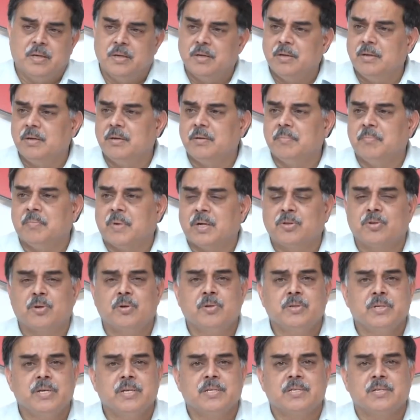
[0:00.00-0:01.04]
ఈ
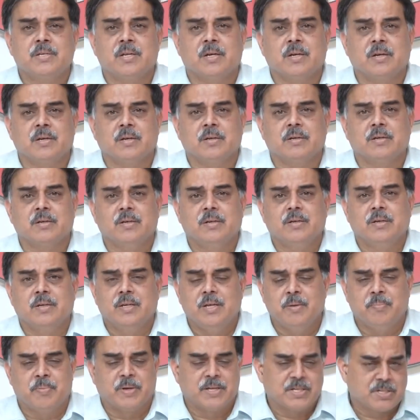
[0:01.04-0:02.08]
మంత్రులు చేసిన
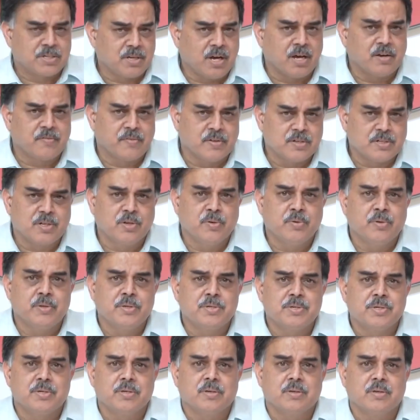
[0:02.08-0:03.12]
ఈ ప్రెస్ కాన్ఫరెన్స్ల
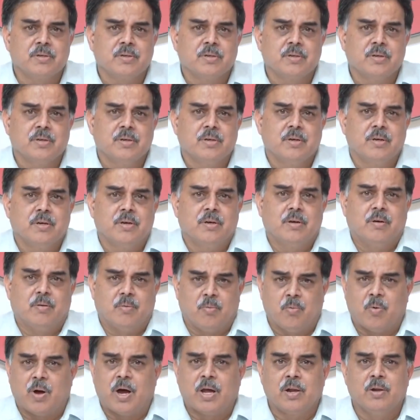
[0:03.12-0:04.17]
గురించి
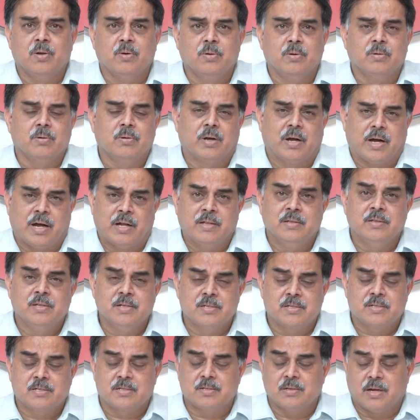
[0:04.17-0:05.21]
వాళ్ళు అంది
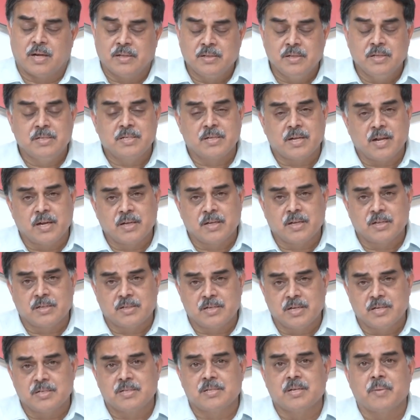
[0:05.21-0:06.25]
అందించడానికి
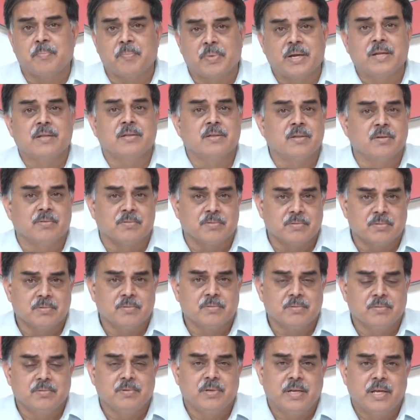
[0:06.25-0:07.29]
చేసిన ప్రయత్నం
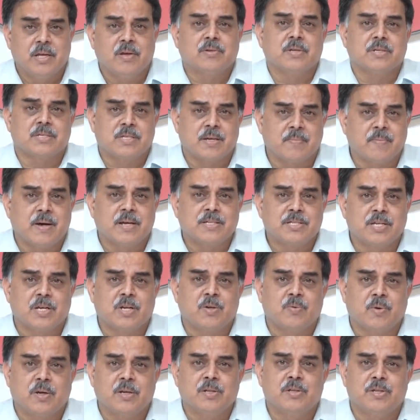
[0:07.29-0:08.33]
ఏదైతే
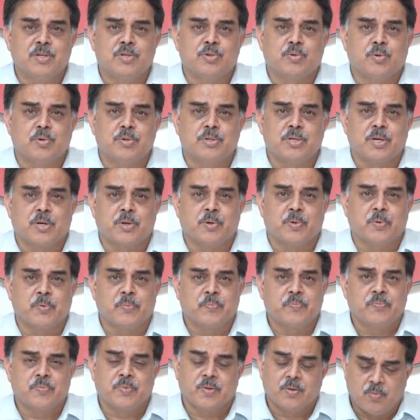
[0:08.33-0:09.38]
సమాచారం వాళ్ళు తీసుకొచ్చారో
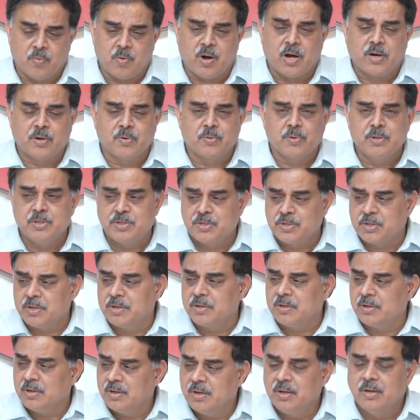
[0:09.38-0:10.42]
వాటి గురించి
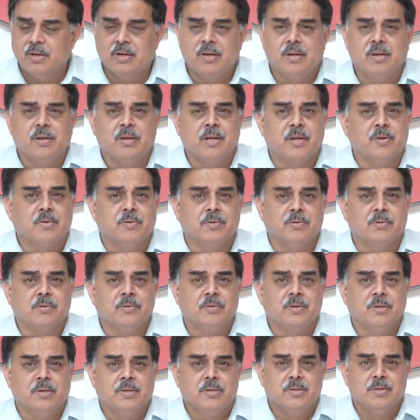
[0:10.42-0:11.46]
నేను
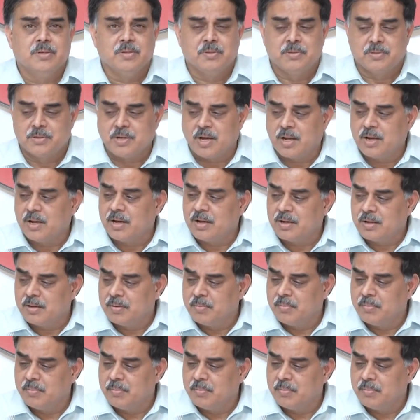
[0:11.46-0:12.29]
చాలా